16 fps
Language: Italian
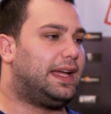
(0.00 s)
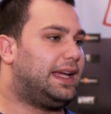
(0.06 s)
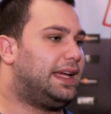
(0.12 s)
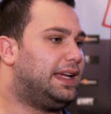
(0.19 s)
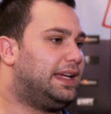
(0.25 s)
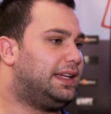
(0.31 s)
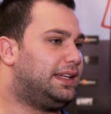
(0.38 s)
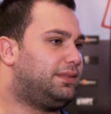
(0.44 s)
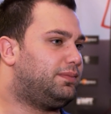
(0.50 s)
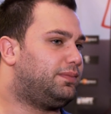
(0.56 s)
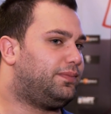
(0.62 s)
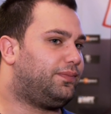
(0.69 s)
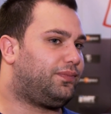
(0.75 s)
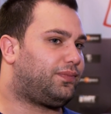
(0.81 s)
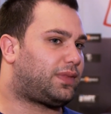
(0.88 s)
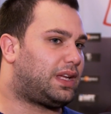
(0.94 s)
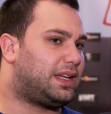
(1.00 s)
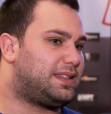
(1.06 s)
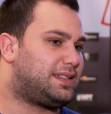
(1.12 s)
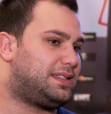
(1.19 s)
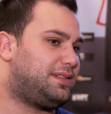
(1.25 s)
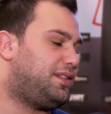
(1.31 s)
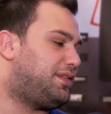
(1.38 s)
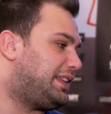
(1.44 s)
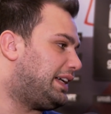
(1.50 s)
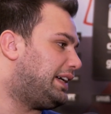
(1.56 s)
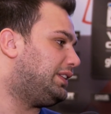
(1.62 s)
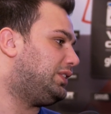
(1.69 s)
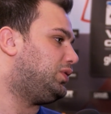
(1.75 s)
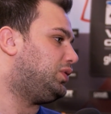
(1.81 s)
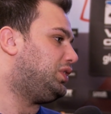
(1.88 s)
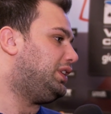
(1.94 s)
ehm, si vive
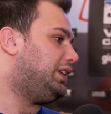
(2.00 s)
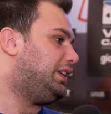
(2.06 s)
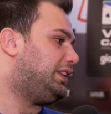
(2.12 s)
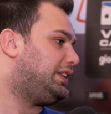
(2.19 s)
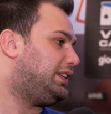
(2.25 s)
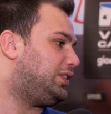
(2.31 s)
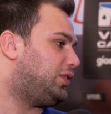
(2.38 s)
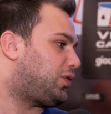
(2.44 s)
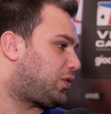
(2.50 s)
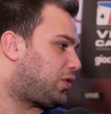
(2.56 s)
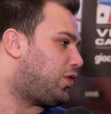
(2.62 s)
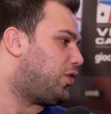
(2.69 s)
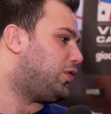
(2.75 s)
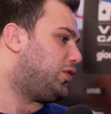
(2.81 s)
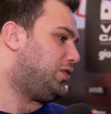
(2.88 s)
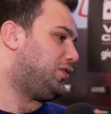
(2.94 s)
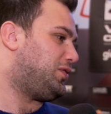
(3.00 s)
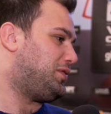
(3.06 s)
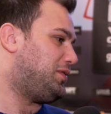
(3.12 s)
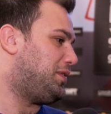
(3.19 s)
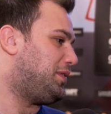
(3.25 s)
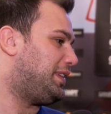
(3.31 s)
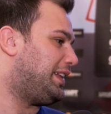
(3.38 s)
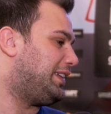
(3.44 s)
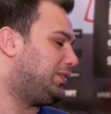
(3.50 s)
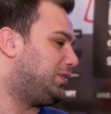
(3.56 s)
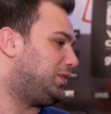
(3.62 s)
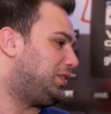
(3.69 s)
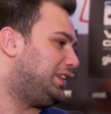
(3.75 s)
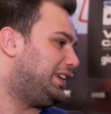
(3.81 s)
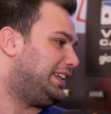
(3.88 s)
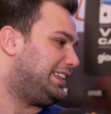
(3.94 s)
tanto di, di, di, orgoglio, si vive tanto
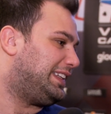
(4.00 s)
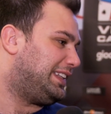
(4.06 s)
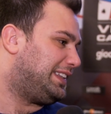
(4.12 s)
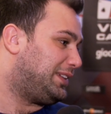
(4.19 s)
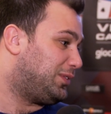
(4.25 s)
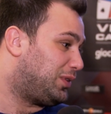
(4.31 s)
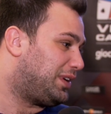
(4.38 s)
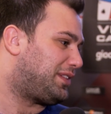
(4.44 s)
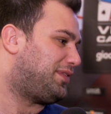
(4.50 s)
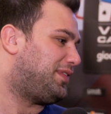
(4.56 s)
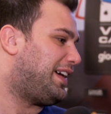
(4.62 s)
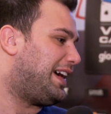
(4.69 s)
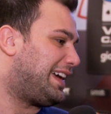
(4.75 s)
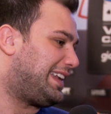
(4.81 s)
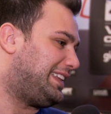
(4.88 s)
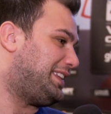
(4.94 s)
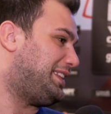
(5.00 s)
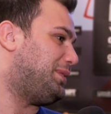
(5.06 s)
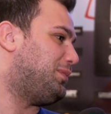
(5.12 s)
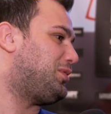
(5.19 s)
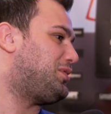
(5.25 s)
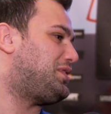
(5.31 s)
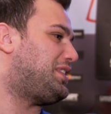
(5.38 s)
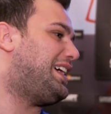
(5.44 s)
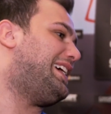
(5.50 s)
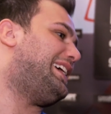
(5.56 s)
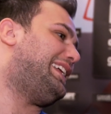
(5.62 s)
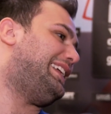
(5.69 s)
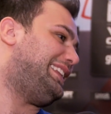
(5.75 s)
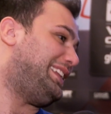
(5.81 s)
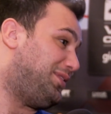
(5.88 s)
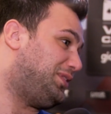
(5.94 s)
di, di voler fare, di
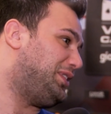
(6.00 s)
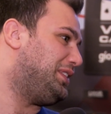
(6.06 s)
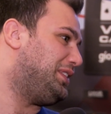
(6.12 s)
dimostrare, di,